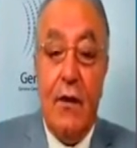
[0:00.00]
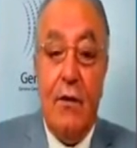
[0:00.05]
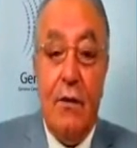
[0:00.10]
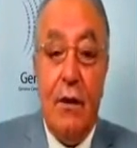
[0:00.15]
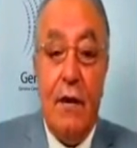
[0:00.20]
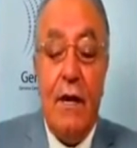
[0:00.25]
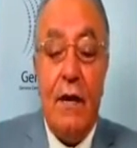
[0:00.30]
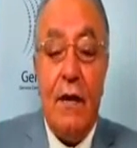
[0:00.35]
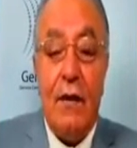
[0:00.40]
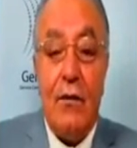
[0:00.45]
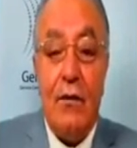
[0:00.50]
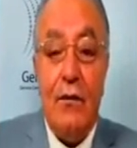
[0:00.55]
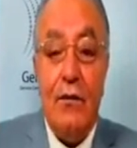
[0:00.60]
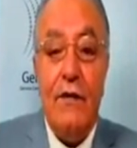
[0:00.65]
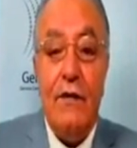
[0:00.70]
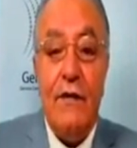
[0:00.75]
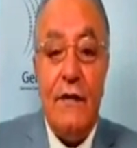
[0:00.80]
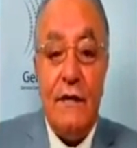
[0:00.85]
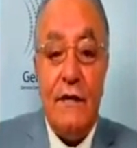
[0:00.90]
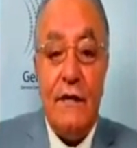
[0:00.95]
هو
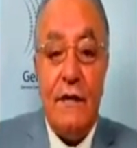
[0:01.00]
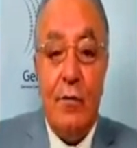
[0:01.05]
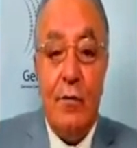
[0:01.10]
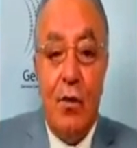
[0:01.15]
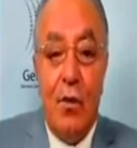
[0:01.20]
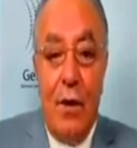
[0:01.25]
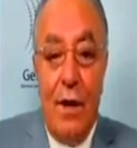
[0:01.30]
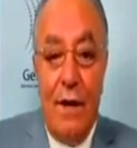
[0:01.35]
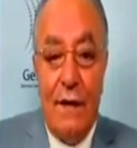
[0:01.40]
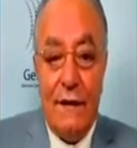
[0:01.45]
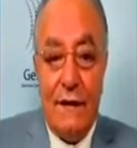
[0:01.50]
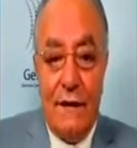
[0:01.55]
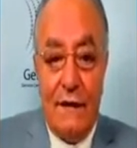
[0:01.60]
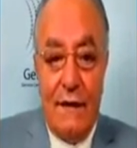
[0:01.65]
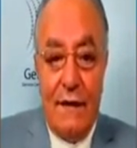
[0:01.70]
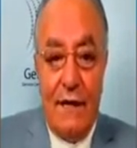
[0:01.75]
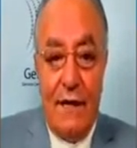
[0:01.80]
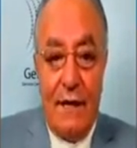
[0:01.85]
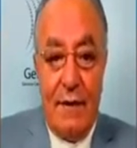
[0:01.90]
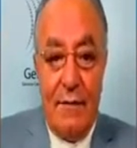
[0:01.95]
قدرة المواطن
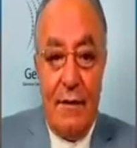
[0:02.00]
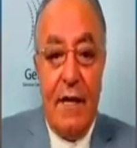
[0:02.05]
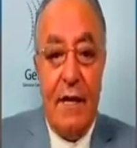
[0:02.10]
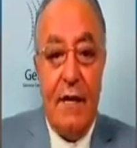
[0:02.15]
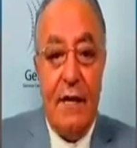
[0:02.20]
العربي